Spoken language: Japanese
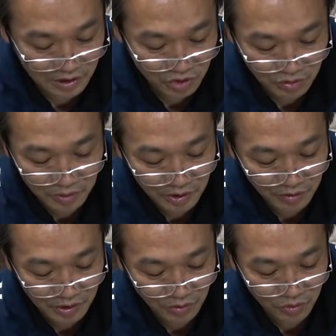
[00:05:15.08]
20mm
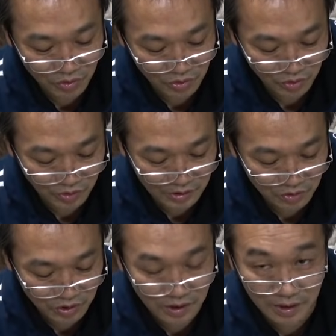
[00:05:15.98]
ぐらいのホルソーが
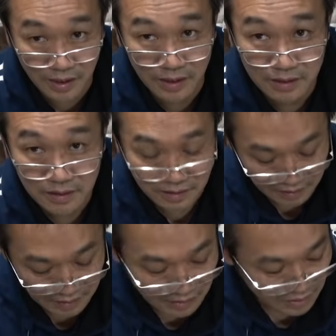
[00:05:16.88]
ついてて、う
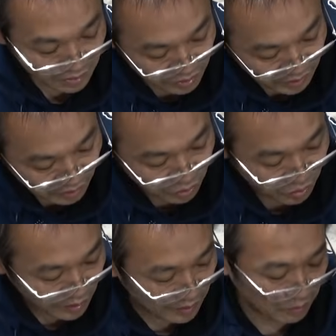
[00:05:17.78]
ん、であ
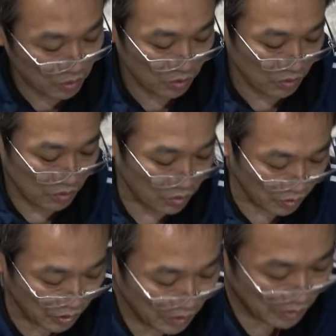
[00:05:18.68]
とはもうこ
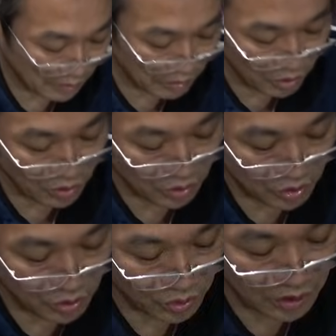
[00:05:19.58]
れを入れるためのショー